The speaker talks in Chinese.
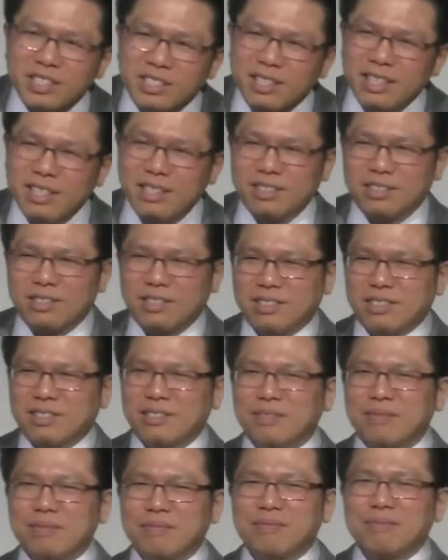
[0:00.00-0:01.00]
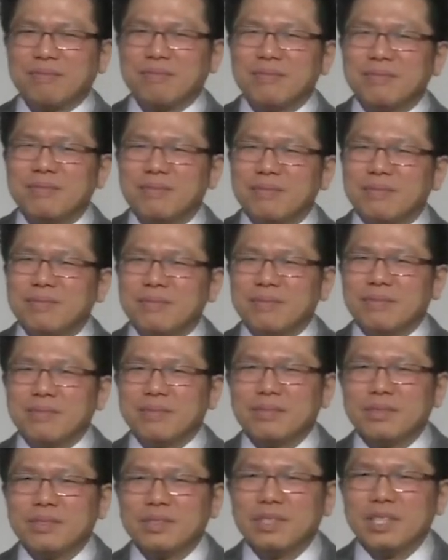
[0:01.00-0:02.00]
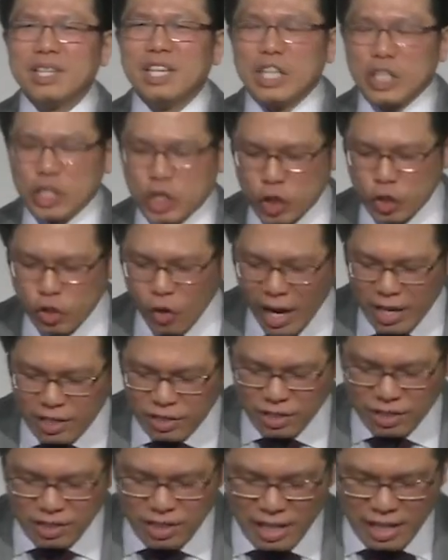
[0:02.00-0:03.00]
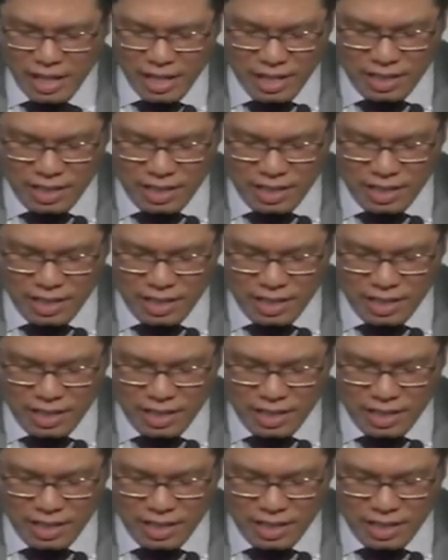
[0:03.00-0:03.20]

与其用“我正在盼望”，